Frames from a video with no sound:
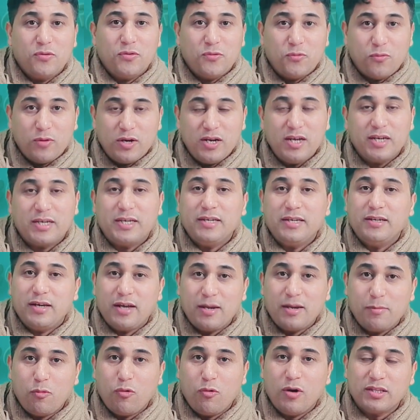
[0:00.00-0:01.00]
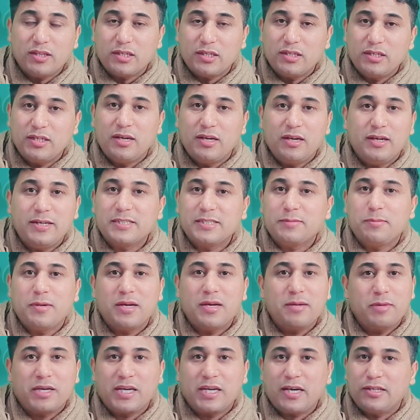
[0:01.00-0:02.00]
ولكن المواطنين
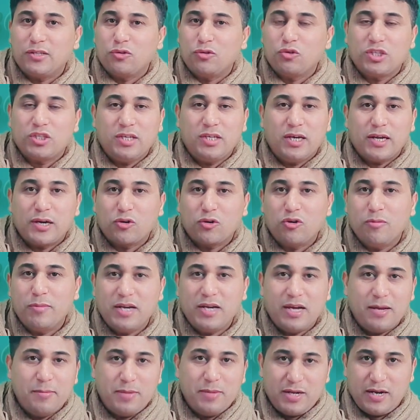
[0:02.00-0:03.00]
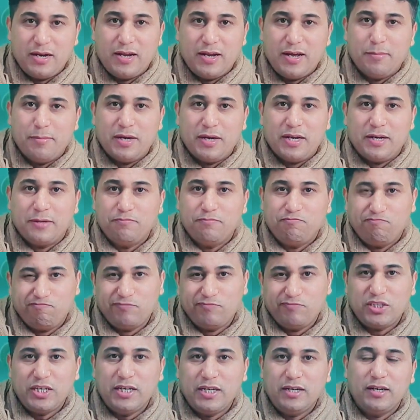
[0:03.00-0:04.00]
الاسبان ما كيقدروش يتحركوا من عماله لعماله
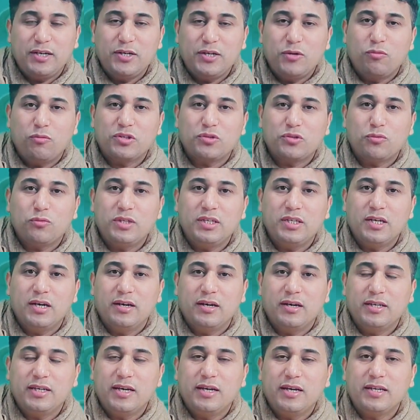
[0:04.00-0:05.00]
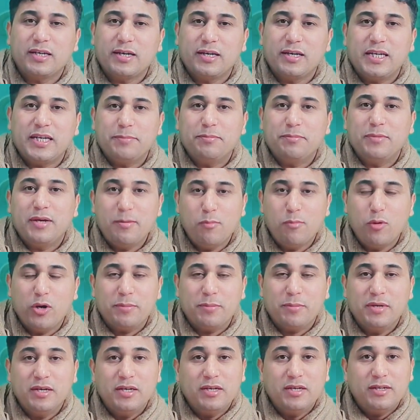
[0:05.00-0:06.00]
شيء اللي هو شويه يعني غريب
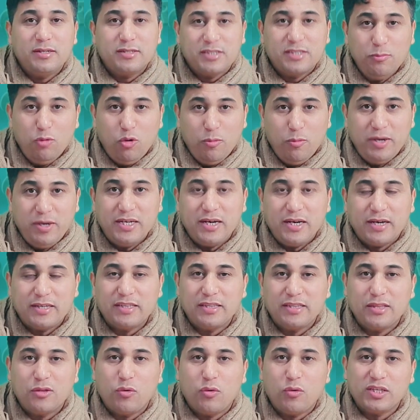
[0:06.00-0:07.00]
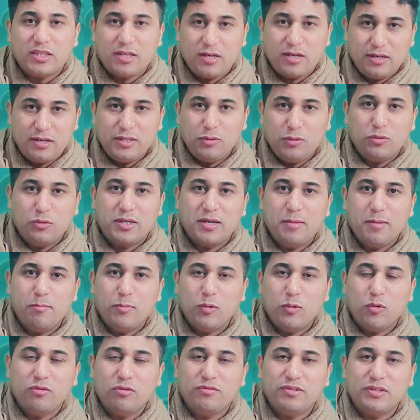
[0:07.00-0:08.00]
المهم سمعوا معايا هاد النويطه هذه
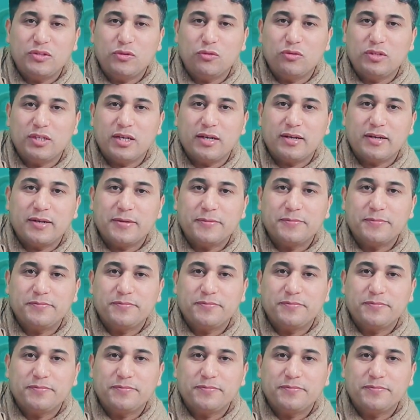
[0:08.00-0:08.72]
ونكملوا الفيديو ديالنا